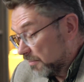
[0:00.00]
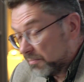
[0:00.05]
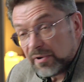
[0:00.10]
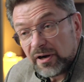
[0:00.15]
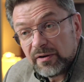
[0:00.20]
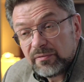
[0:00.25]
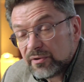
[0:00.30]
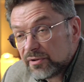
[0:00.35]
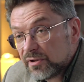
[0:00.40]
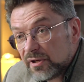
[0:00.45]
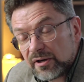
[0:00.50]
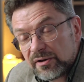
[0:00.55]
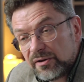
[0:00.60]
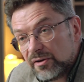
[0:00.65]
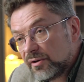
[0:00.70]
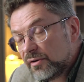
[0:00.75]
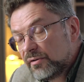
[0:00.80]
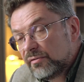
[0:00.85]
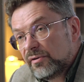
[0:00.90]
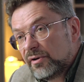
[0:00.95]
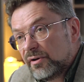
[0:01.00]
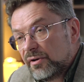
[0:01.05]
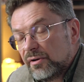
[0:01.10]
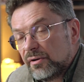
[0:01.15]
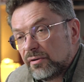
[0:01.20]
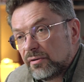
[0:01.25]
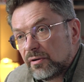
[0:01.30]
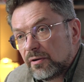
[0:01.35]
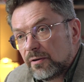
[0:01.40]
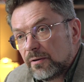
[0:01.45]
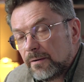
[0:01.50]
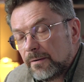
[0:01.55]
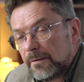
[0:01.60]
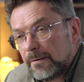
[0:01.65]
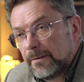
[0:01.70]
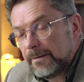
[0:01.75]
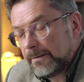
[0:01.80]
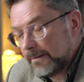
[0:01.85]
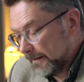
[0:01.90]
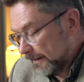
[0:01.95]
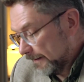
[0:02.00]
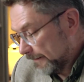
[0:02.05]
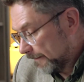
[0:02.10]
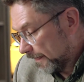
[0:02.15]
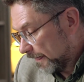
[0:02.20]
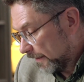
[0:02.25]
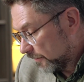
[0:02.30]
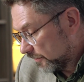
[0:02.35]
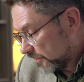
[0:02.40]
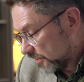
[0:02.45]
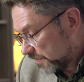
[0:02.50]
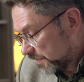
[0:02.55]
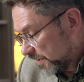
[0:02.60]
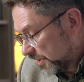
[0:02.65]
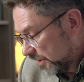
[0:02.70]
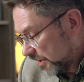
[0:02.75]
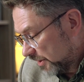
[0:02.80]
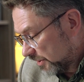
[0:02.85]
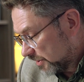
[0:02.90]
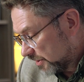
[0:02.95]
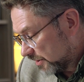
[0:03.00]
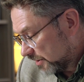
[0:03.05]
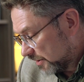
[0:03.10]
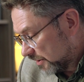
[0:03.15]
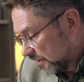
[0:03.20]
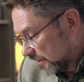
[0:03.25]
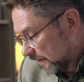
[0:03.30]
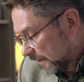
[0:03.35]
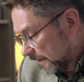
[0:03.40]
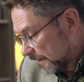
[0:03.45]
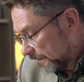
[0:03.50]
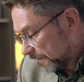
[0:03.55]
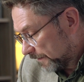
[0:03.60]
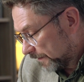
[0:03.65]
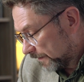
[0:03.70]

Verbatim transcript: Павел так не говорит. О, смотрите, э,